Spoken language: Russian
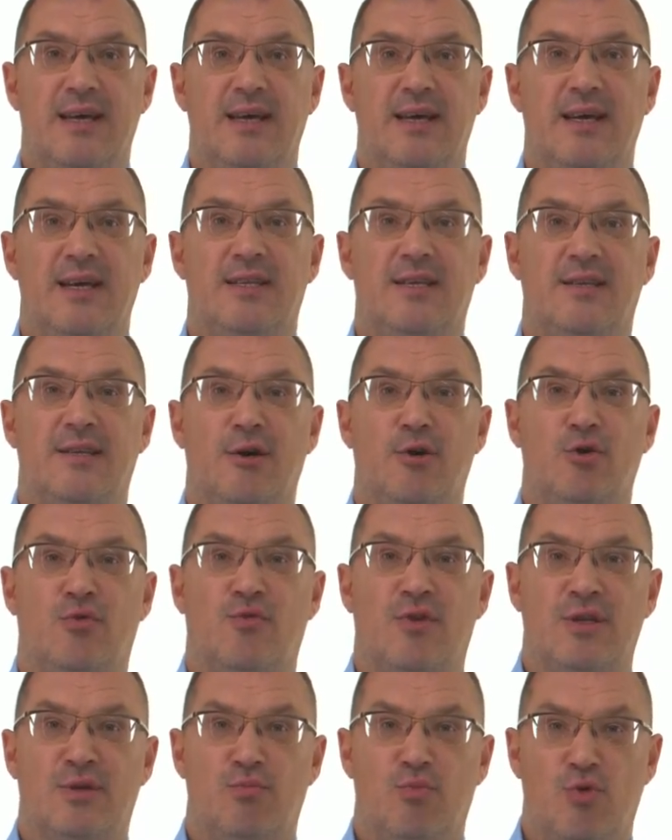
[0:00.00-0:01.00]
Это дает
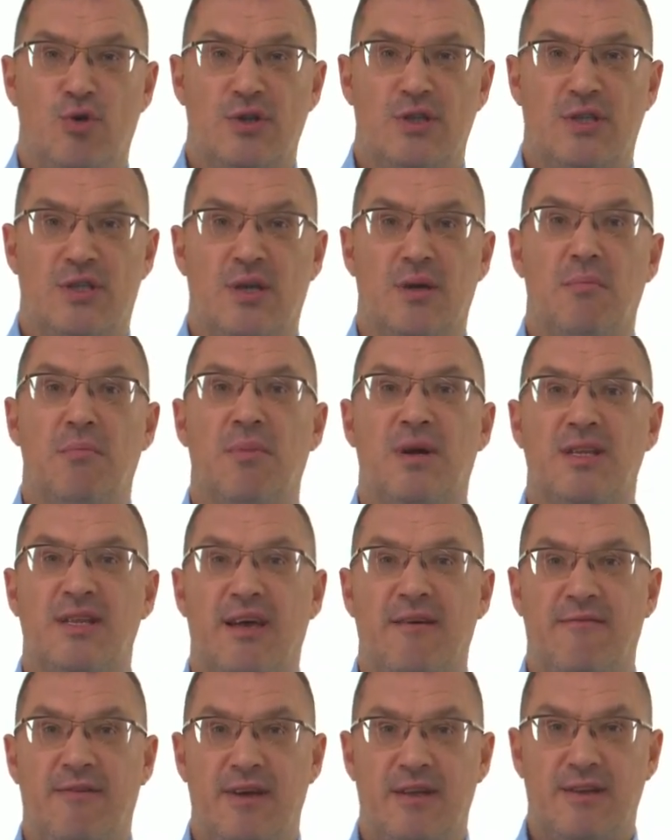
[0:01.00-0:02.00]
возможность
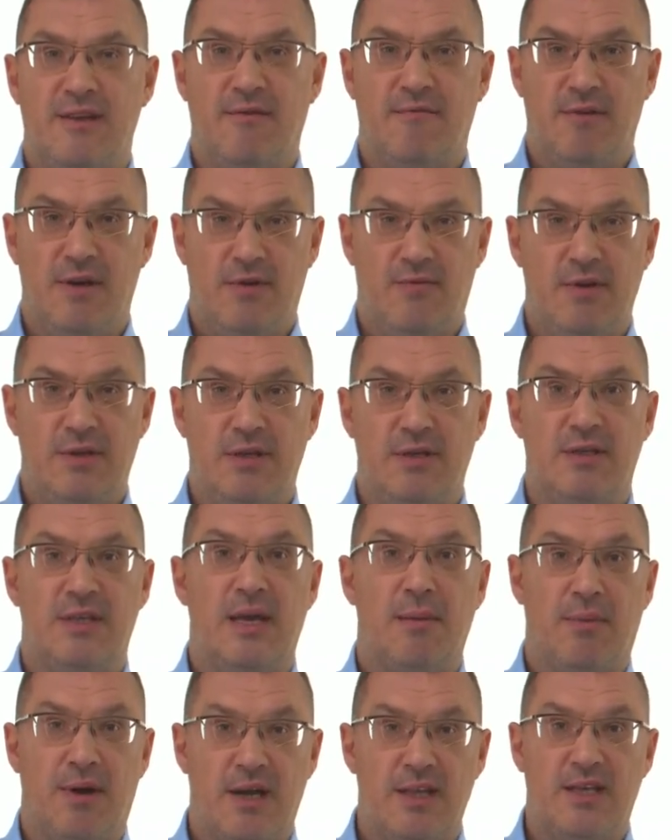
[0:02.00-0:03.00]
мгновенно выхватить
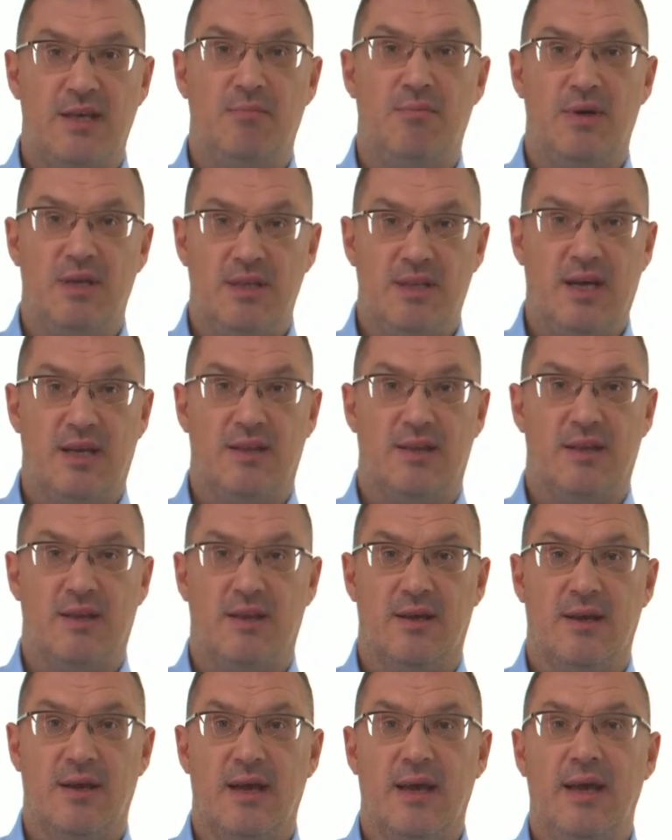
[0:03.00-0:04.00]
необходимые данные.